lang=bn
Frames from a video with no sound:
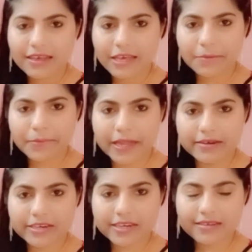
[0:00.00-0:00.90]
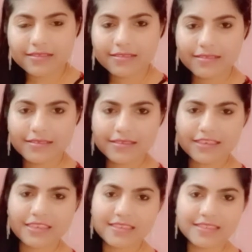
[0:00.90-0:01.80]
এই প্যান্টটা
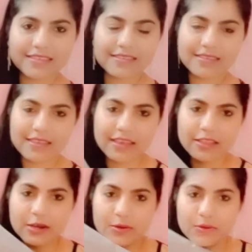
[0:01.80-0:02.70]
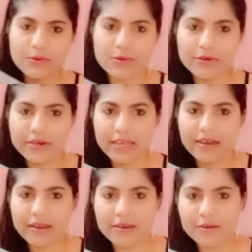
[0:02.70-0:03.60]
এই দেখো গ্রে
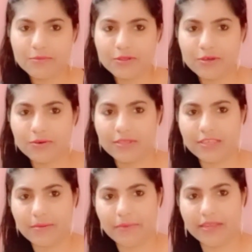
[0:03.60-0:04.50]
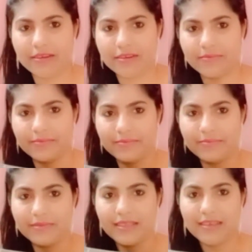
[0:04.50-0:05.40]
কালারের মধ্যে রয়েছে এই প্যান্টটা
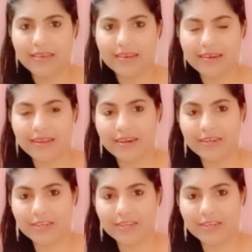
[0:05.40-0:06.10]
কালারটা